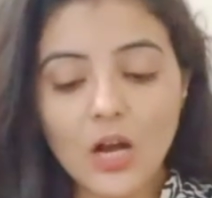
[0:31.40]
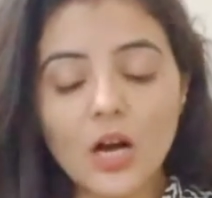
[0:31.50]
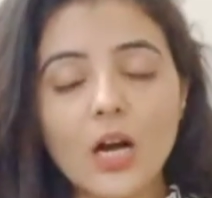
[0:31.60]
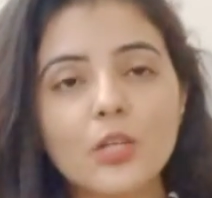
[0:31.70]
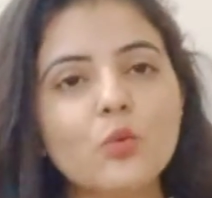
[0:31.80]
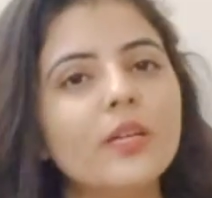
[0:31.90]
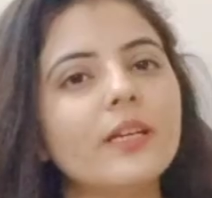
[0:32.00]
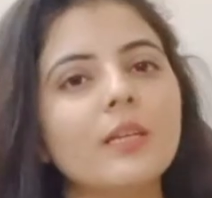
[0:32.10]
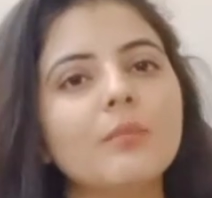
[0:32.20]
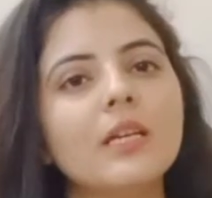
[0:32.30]
क्योंकि
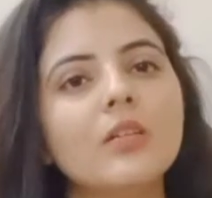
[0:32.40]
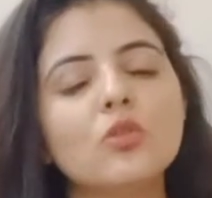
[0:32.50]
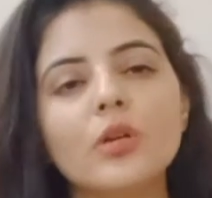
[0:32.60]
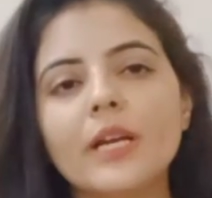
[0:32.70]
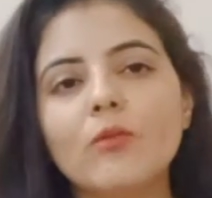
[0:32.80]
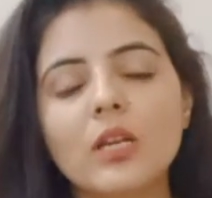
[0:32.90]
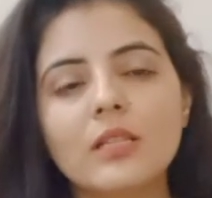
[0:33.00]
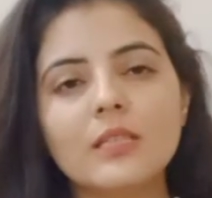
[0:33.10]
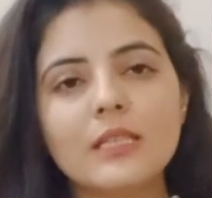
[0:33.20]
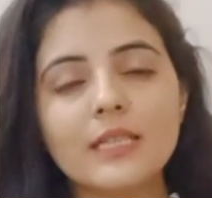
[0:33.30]
घर में जो है वो
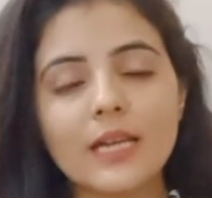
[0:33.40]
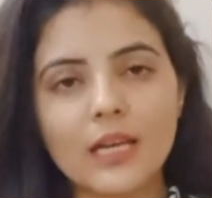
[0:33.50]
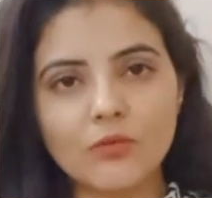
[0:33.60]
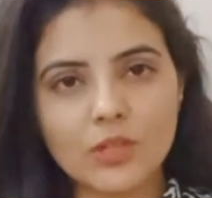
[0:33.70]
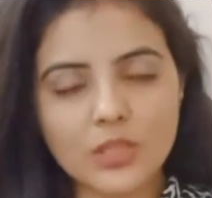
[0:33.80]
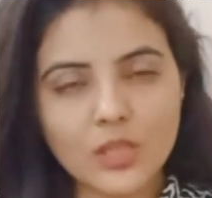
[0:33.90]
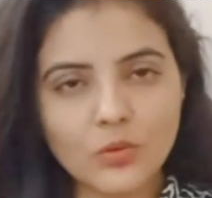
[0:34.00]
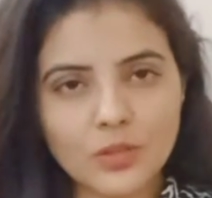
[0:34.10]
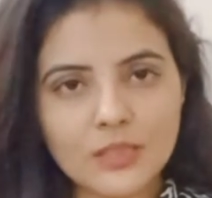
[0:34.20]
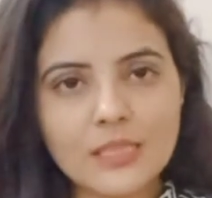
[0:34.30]
करंतीने की खिलाफ वर्जियाँ हो
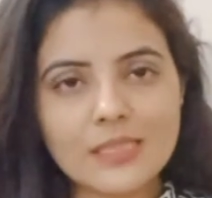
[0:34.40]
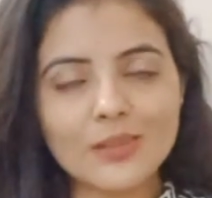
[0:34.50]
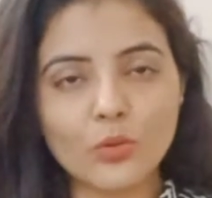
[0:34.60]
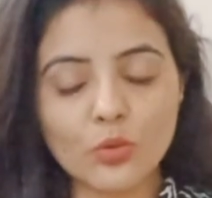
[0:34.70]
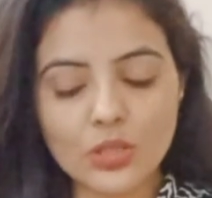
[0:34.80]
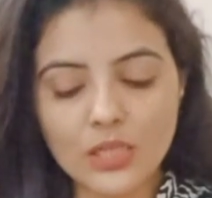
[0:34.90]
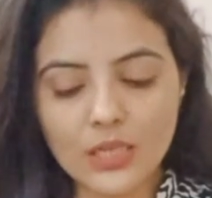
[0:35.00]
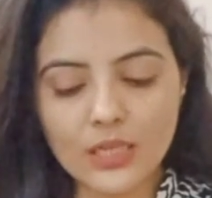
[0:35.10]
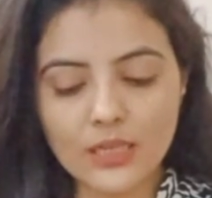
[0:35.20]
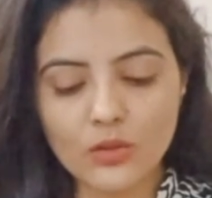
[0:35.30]
रही थी इसलिए होटल
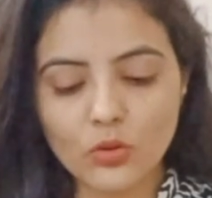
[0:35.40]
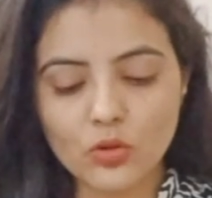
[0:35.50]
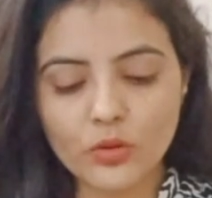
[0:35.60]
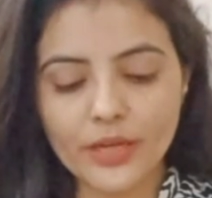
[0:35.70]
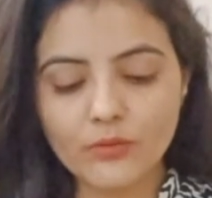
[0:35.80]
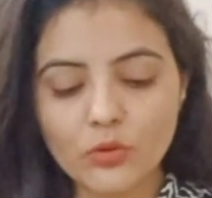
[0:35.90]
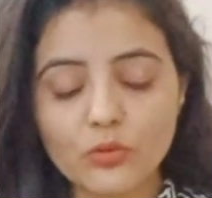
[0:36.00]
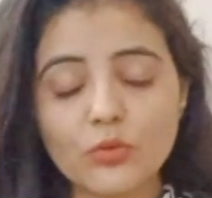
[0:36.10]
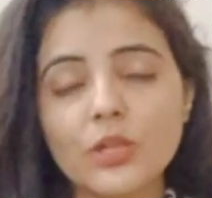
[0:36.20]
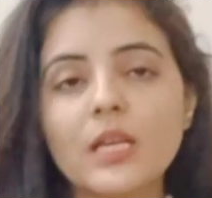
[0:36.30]
को जो है वो
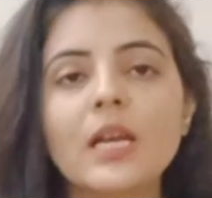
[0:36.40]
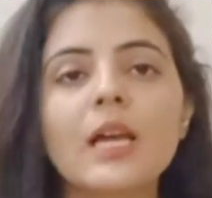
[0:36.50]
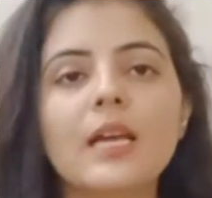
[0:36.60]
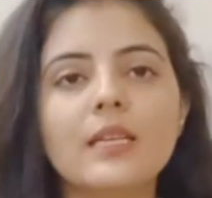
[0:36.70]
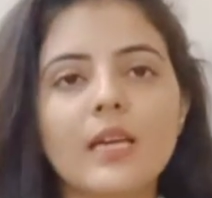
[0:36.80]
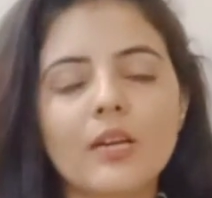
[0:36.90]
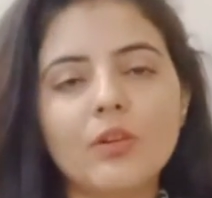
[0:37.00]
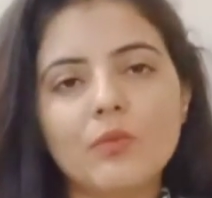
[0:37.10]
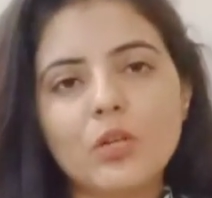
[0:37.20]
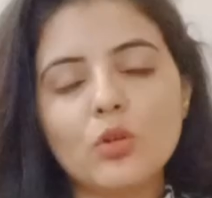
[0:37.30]
उन्होंने ग्यारह
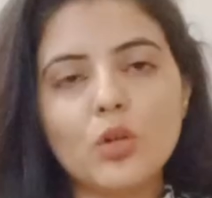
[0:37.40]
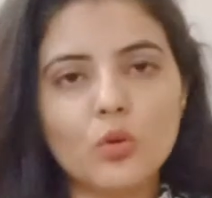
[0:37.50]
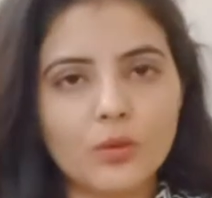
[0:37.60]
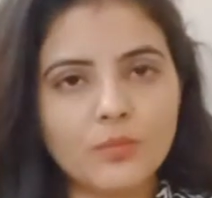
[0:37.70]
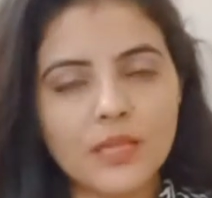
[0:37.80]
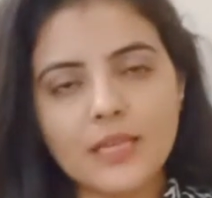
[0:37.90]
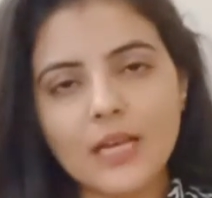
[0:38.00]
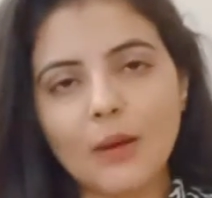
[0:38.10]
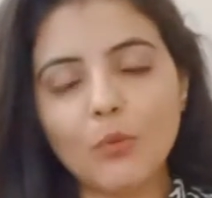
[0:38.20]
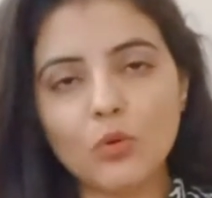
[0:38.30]
फरवरी को ये हुक्म दिया कि
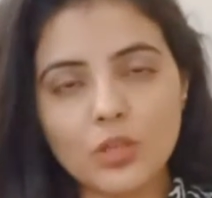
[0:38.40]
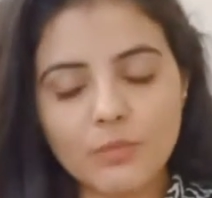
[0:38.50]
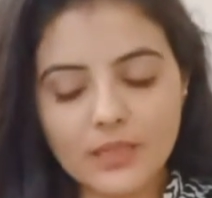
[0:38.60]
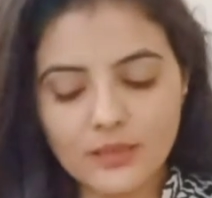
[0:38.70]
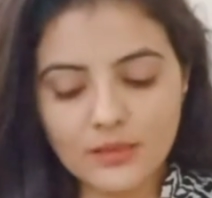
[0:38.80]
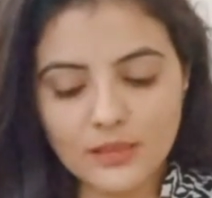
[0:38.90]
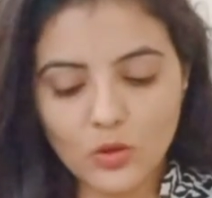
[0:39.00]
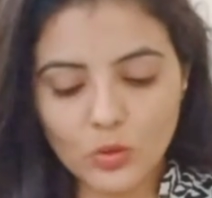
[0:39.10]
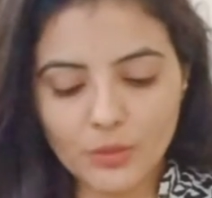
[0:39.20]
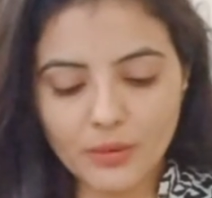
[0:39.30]
अब होटल में करंतीनिया
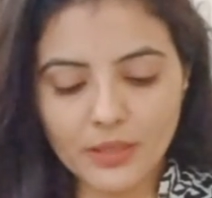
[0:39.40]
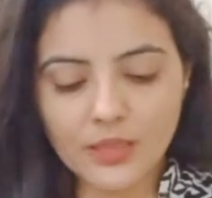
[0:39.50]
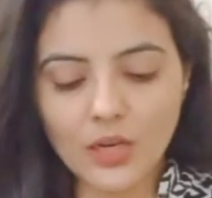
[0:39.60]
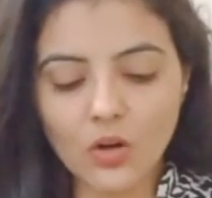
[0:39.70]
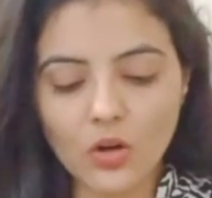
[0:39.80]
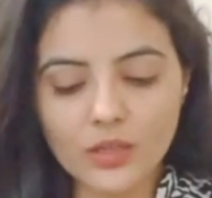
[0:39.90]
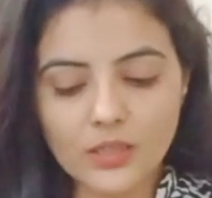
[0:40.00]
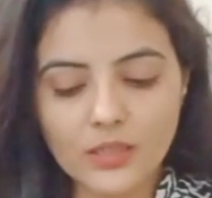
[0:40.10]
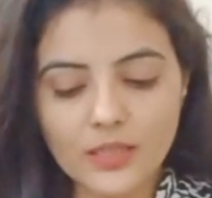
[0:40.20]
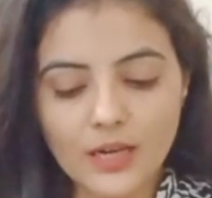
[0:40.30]
होना पड़ेगा और
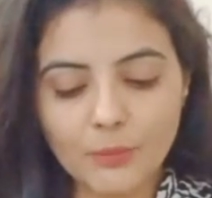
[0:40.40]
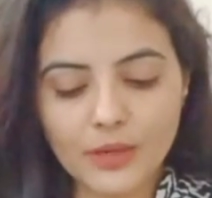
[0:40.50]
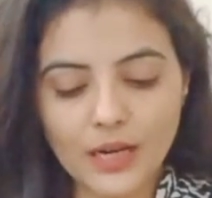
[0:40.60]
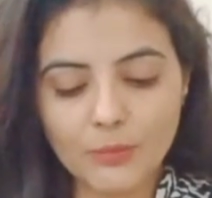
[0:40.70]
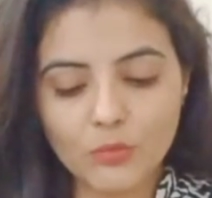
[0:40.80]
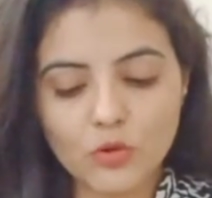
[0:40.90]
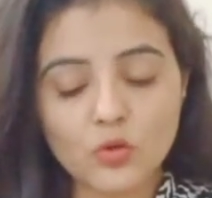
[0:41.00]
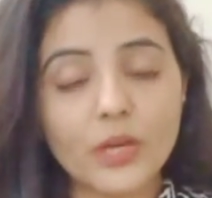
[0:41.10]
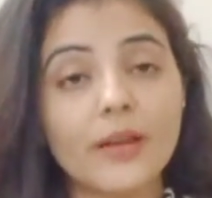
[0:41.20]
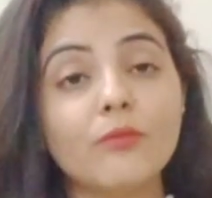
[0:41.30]
यहाँ पर आपको जो
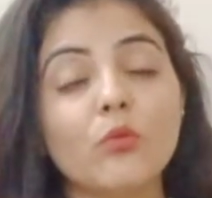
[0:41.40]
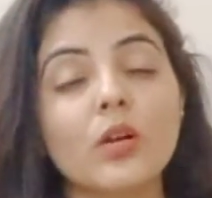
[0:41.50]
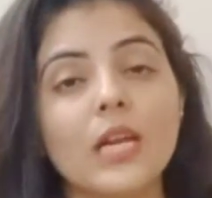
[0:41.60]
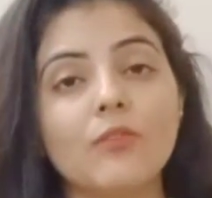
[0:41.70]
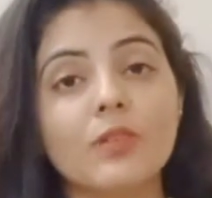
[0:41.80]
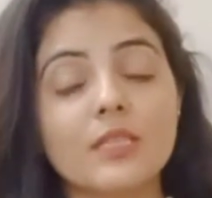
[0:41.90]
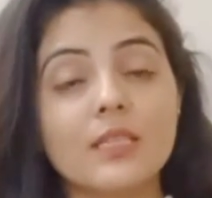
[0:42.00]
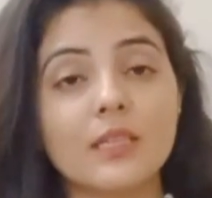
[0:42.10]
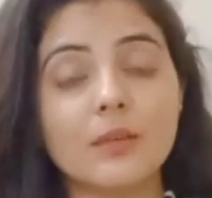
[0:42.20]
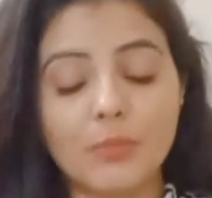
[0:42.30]
है वो खिलाफ वर्जी
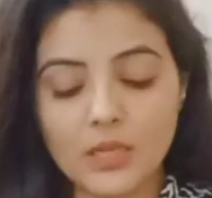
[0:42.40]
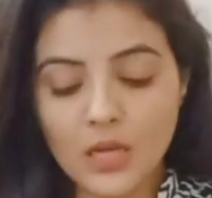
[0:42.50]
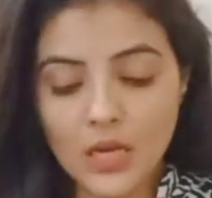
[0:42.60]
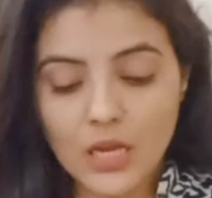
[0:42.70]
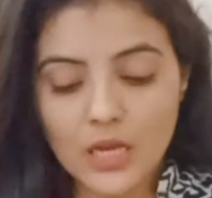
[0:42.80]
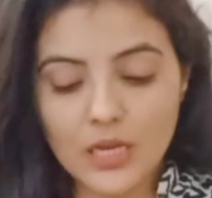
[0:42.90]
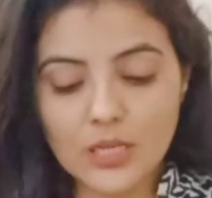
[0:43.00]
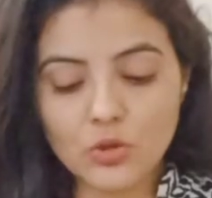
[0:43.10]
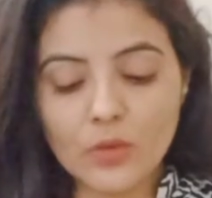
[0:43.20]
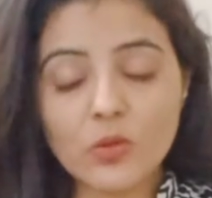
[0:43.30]
करने पर
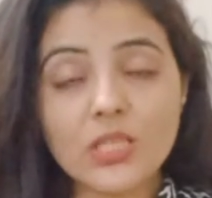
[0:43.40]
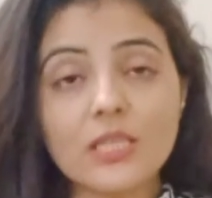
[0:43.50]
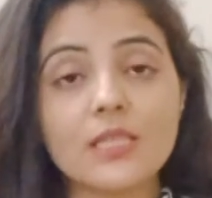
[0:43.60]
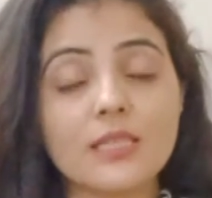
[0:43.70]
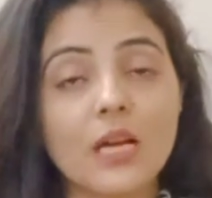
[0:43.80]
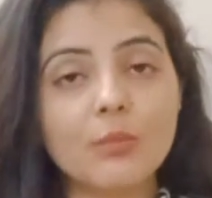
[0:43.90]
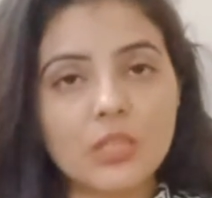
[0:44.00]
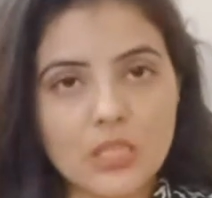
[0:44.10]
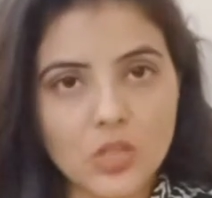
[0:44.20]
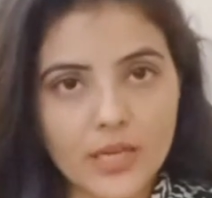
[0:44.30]
जो है वो सख्त सजा भी
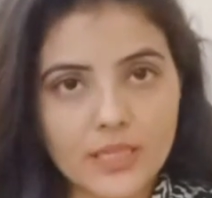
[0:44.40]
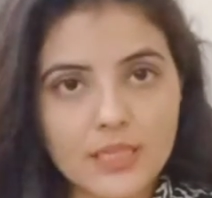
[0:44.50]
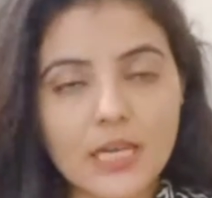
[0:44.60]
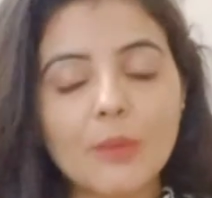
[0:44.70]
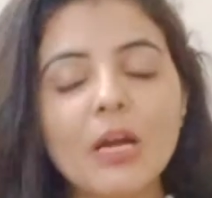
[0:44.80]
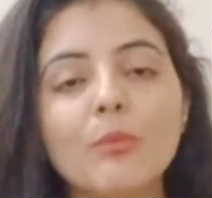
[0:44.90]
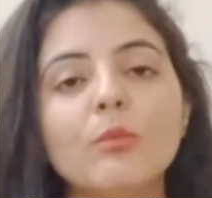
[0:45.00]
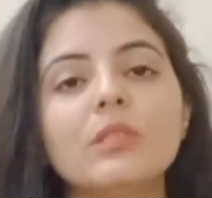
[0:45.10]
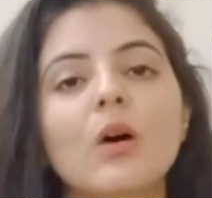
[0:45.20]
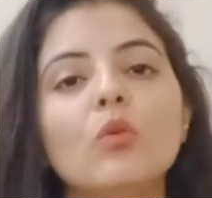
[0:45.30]
दी जाएगी यहाँ मैं आपको
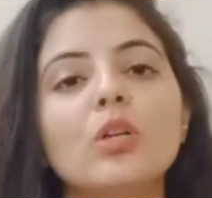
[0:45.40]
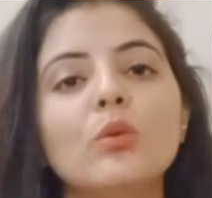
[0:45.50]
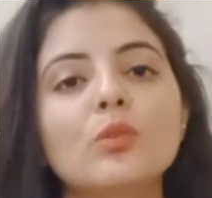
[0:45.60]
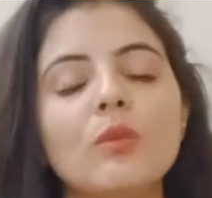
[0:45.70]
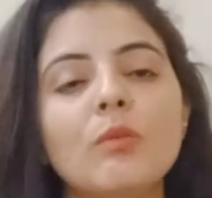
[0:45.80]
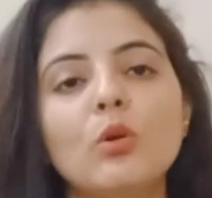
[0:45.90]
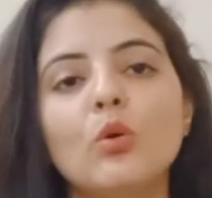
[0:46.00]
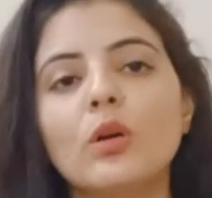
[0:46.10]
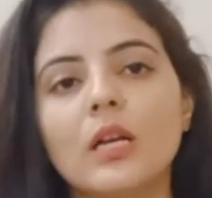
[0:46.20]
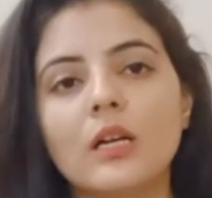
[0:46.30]
बताऊँ कि होटल में भी लोग
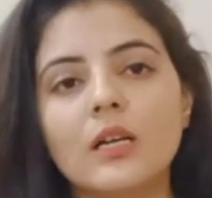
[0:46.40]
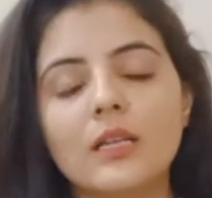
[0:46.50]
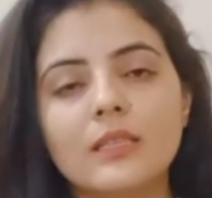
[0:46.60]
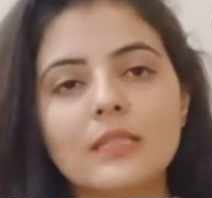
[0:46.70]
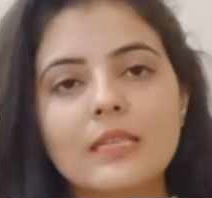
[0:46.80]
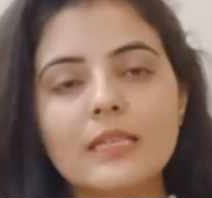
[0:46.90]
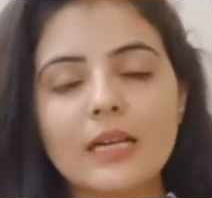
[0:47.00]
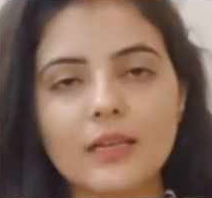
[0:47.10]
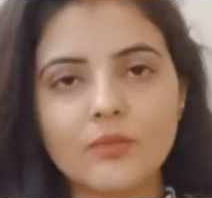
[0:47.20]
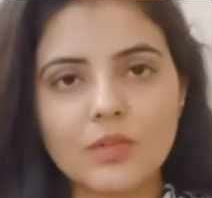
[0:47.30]
करंतीने की
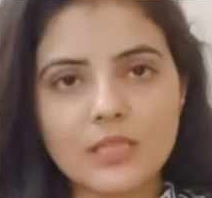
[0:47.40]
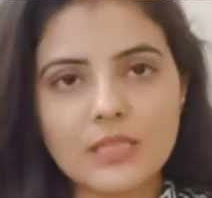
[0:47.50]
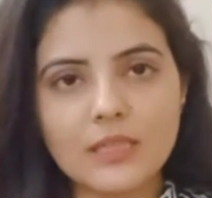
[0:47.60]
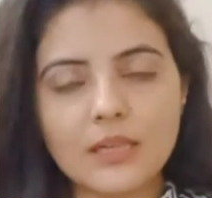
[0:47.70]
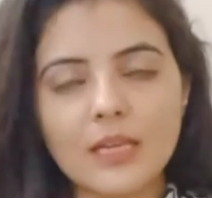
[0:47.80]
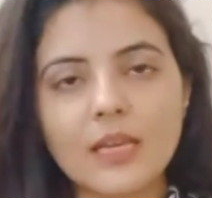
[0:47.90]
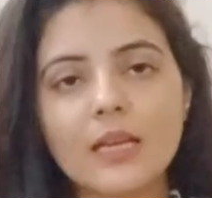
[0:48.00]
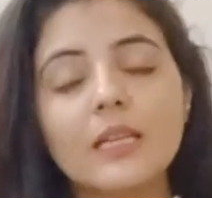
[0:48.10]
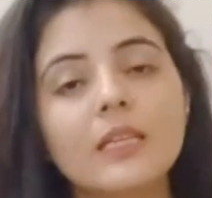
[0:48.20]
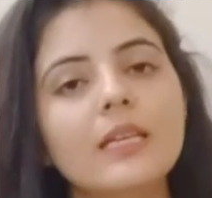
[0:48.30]
खिलाफ वर्जी कर रहे हैं
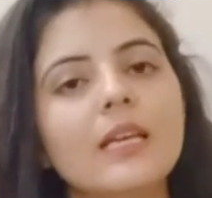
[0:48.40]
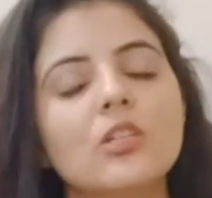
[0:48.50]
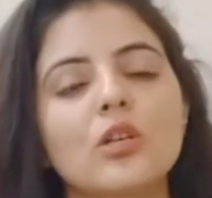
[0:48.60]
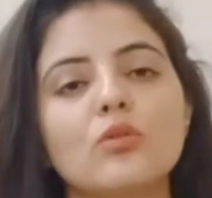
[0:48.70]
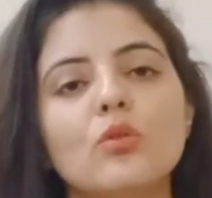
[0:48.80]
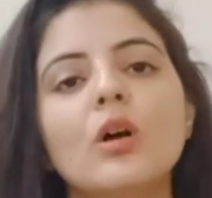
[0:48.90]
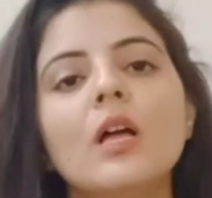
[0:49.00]
कल ही एक शख्स को